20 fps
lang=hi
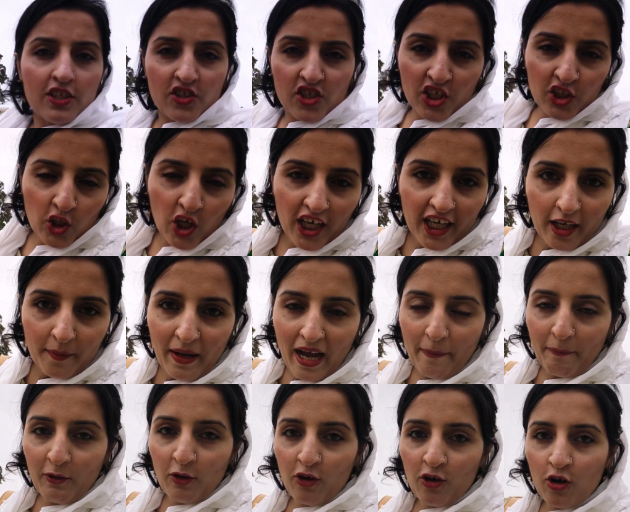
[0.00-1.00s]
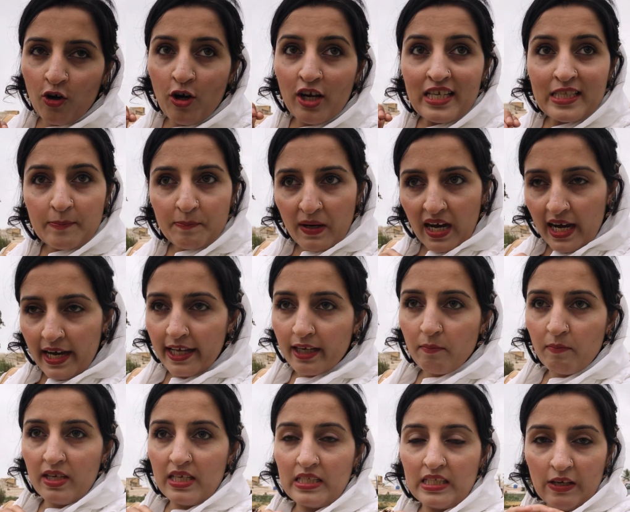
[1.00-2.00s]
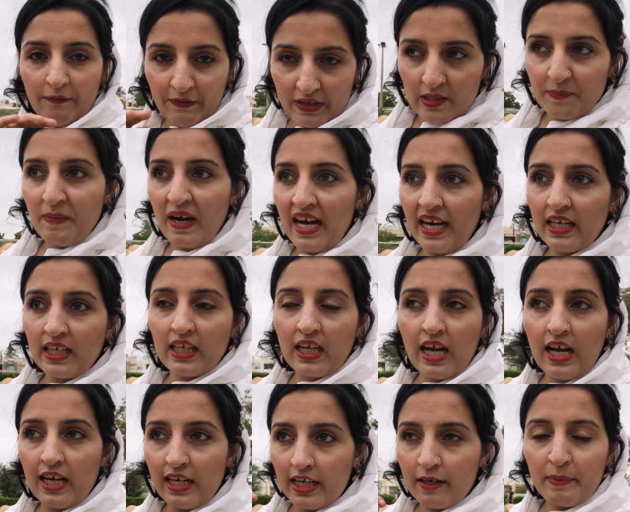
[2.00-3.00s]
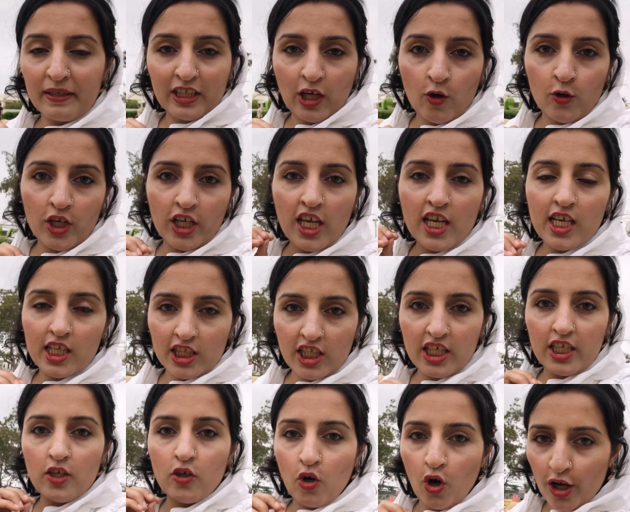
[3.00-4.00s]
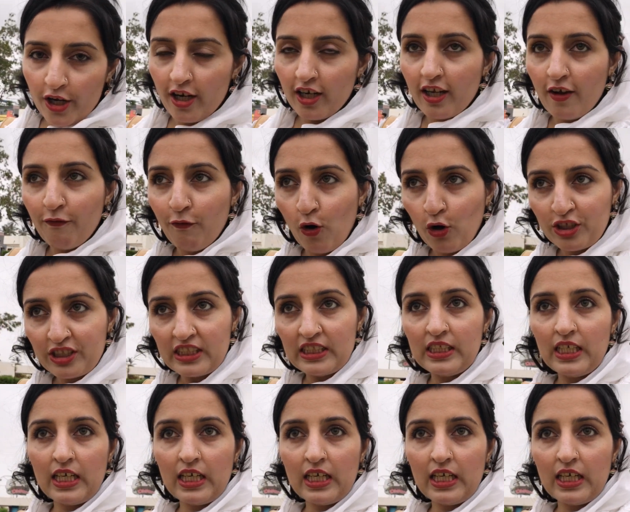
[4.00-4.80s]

जी तो अगर मैं आप लोगों को इस पार्क में सिर्फ इस पार्क का अगर बताऊँ ना कि कितनी रौनक है फोर्टीन